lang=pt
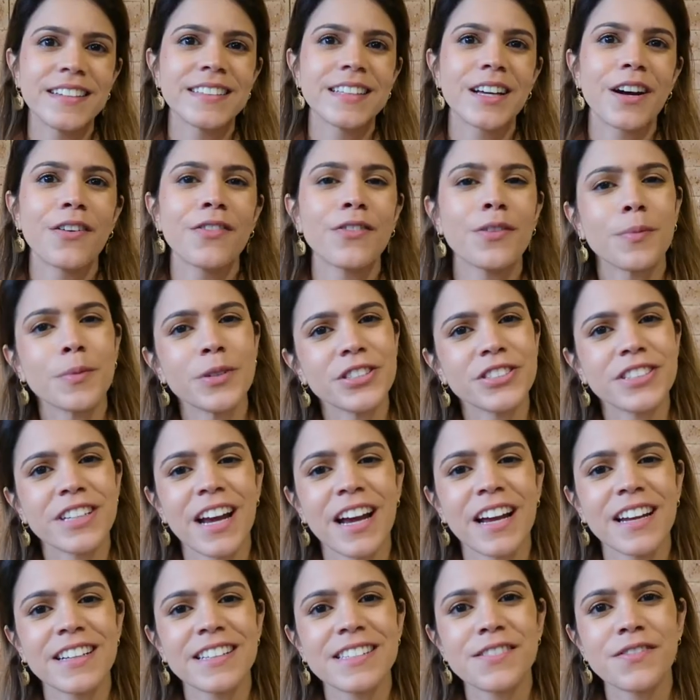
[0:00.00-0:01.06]
Então eu vou
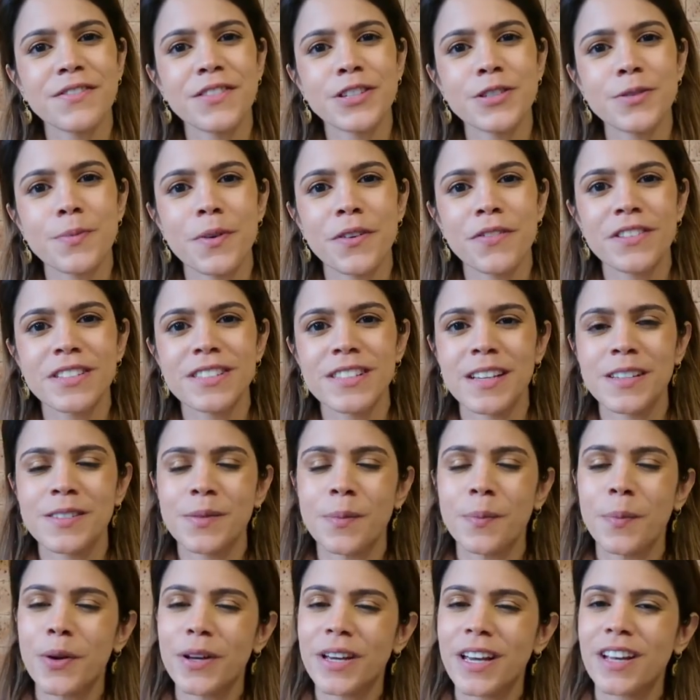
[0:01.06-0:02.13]
mostrar nesse vídeo pra vocês
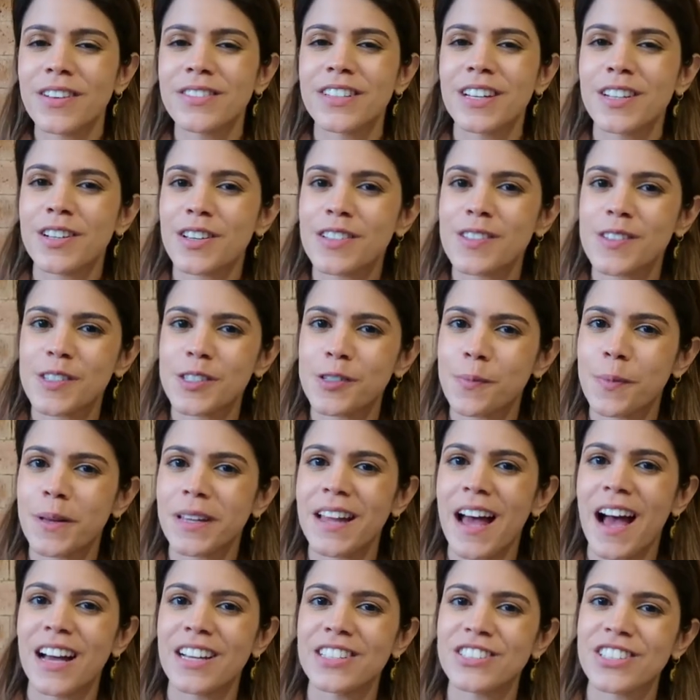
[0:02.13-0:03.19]
um pouquinho da nossa
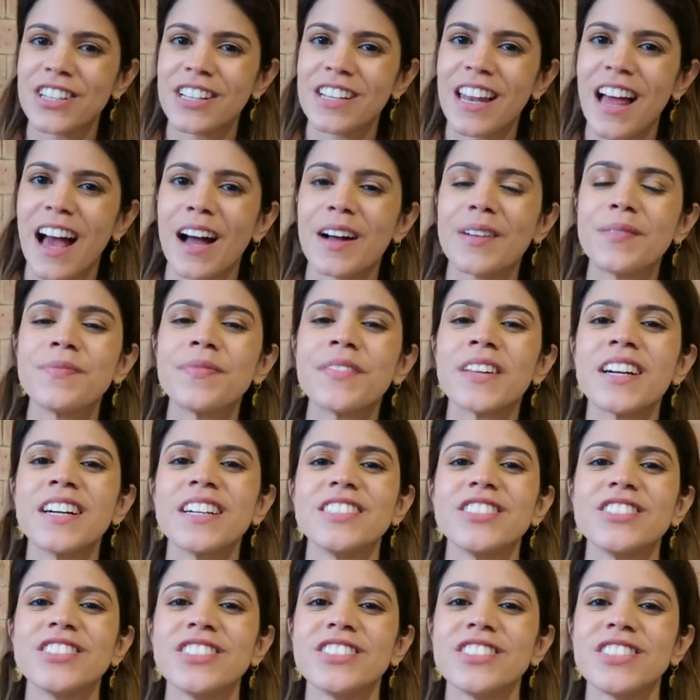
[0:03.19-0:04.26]
hospedagem lá
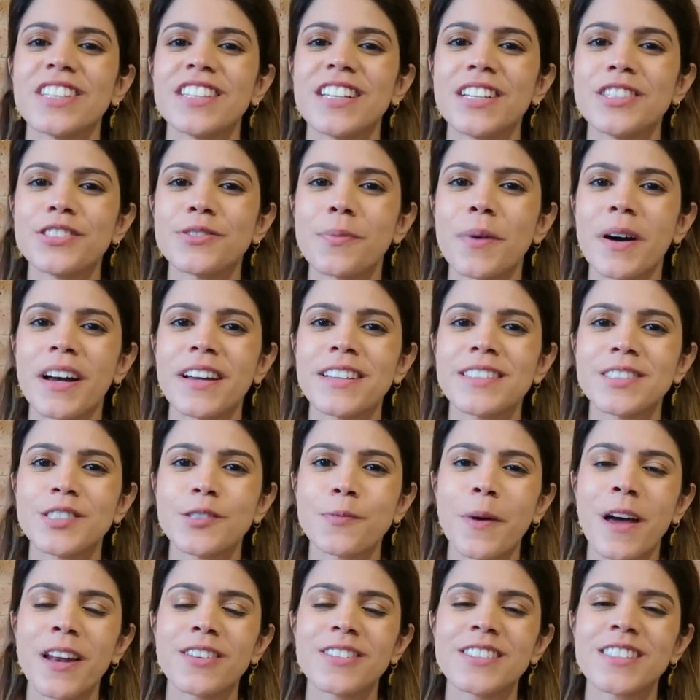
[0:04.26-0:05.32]
de Dia das Mães.
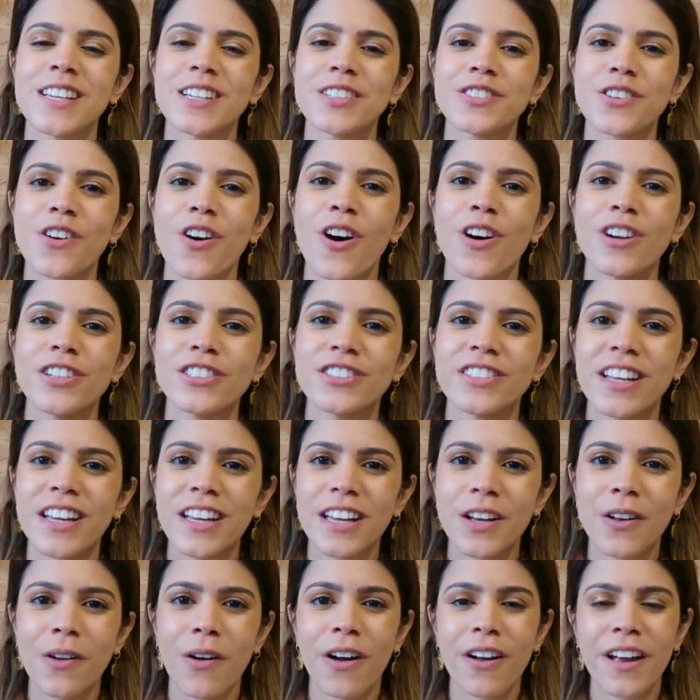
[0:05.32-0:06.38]
Espero que vocês
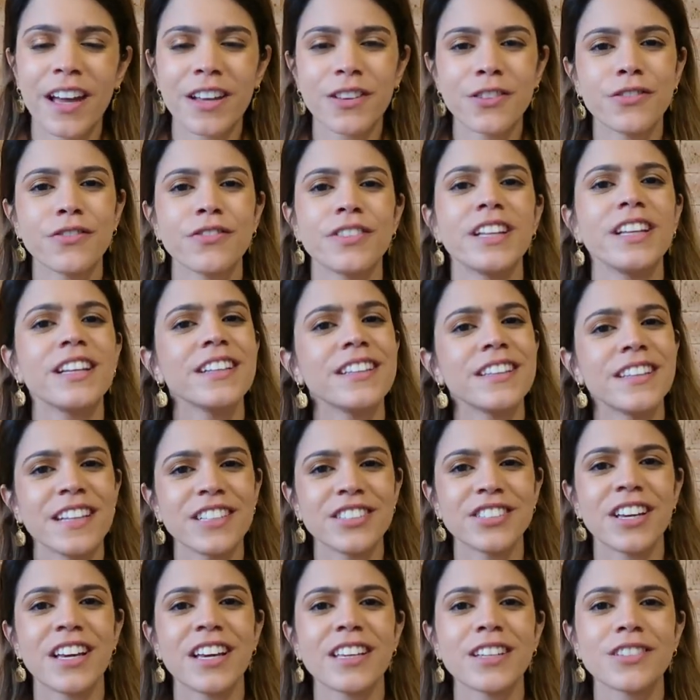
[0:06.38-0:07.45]
gostem e qualquer dúvida
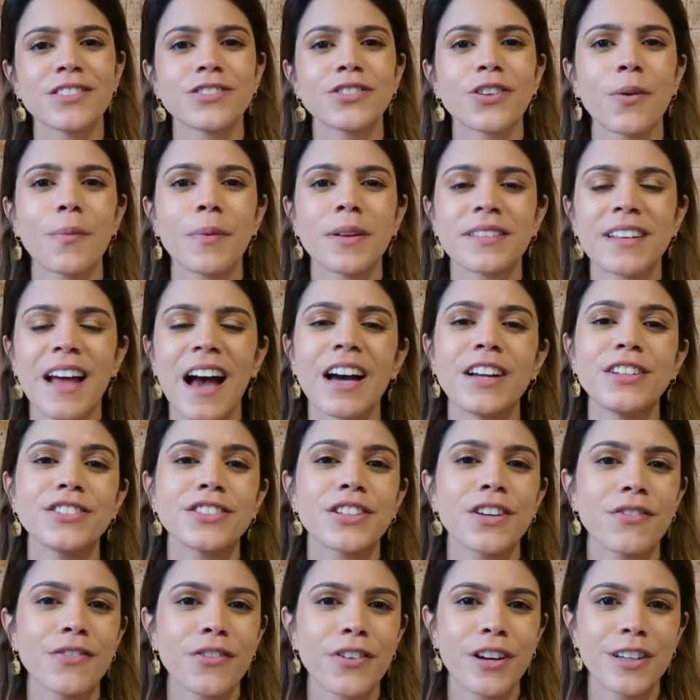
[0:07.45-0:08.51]
deixem aqui nos comentários
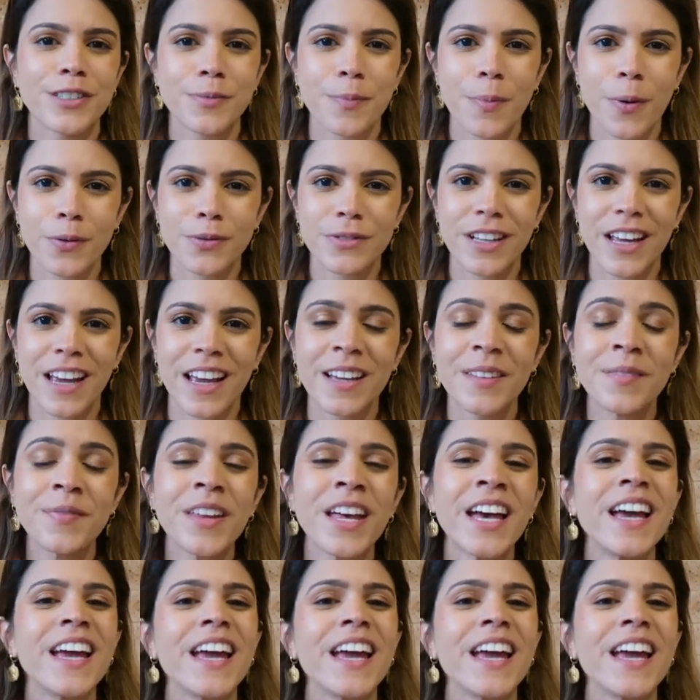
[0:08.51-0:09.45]
que eu vou responder.